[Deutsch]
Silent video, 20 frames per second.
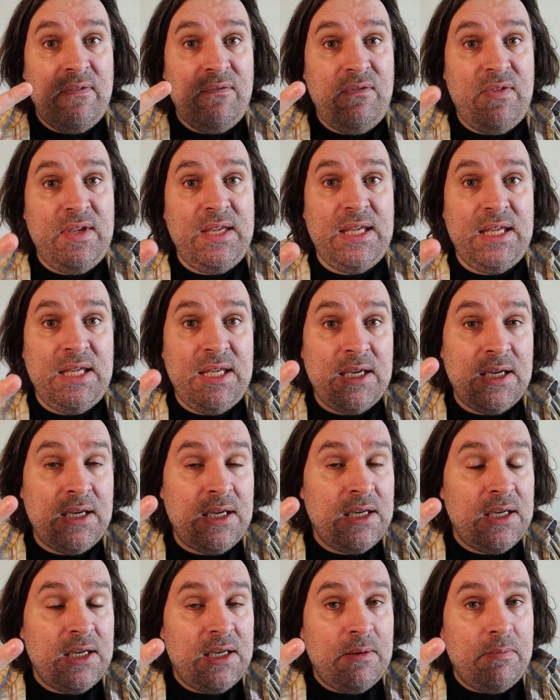wie
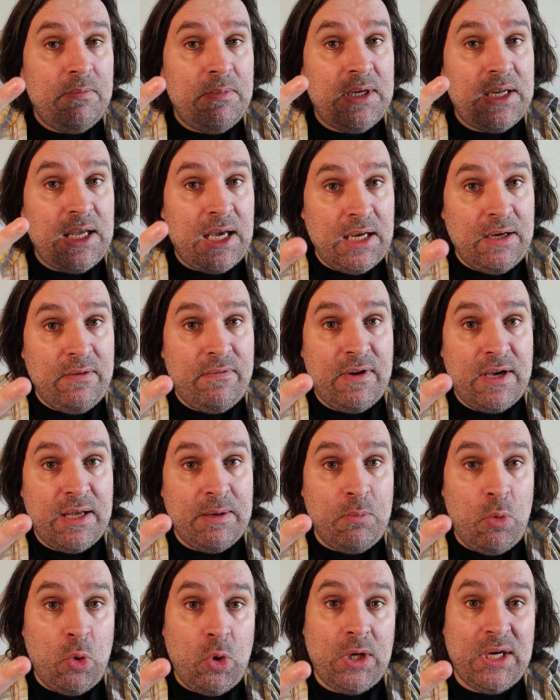ihr mit
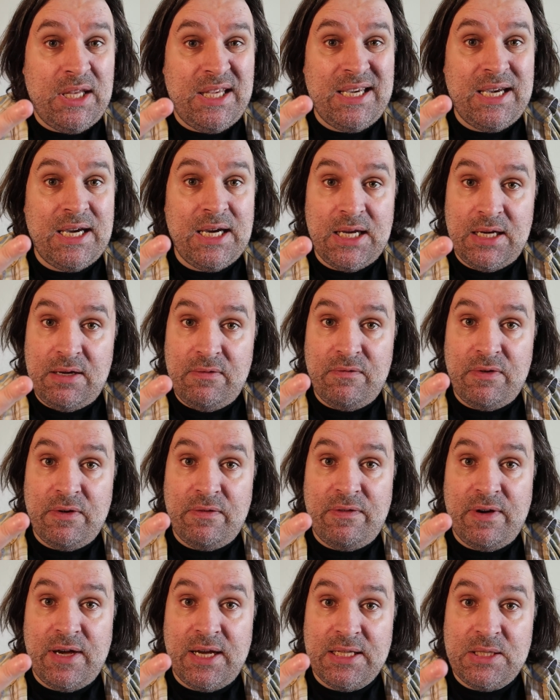einfachen Möglichkeiten
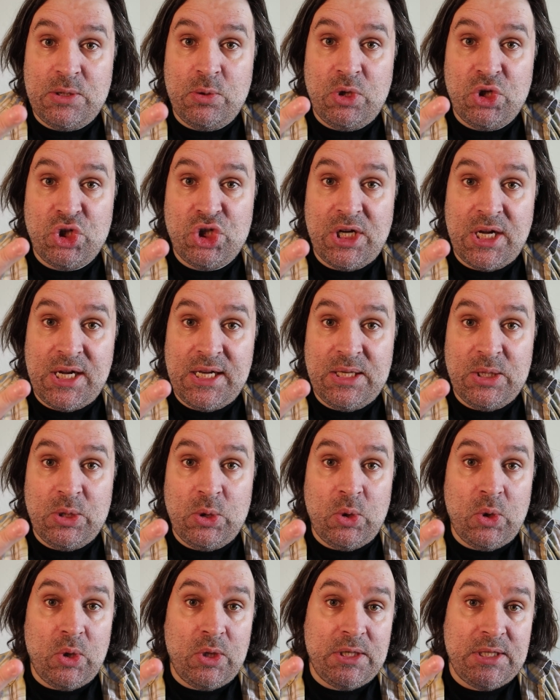Verfahren so gestalten
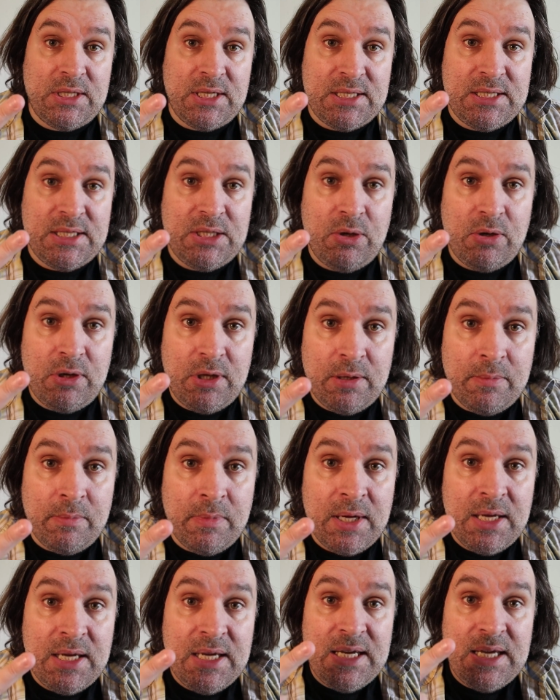könnt, dass sie in eurem
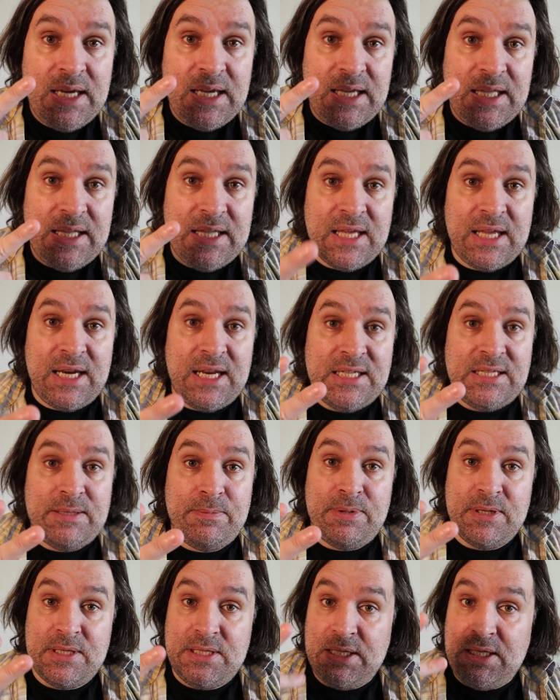Interesse
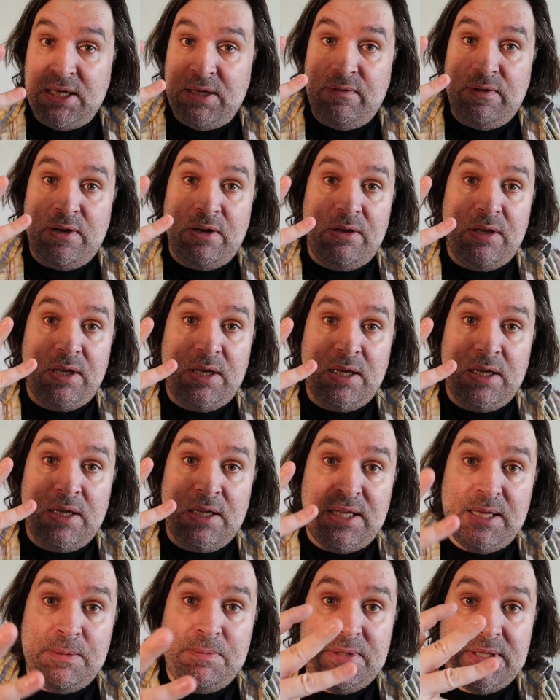passiert. Ich werde euch äh,
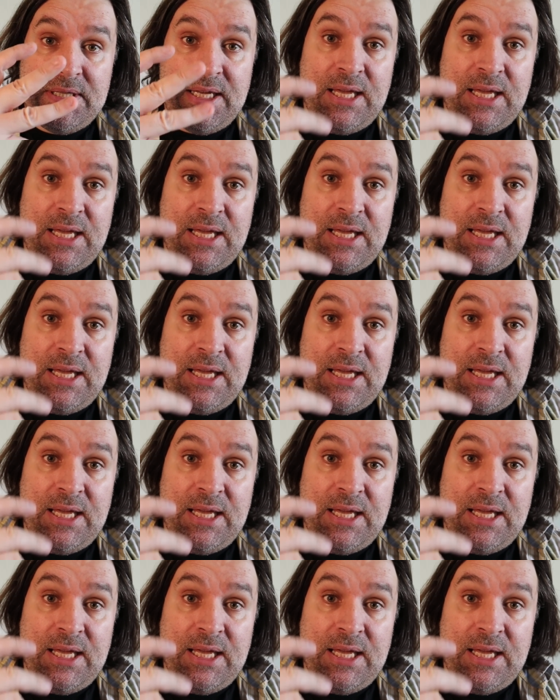Tipps